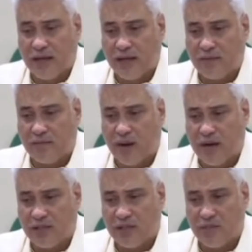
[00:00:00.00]
At
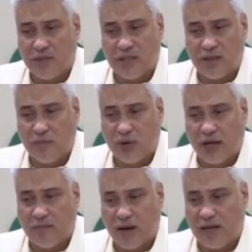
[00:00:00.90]
baka chismis lang po yan.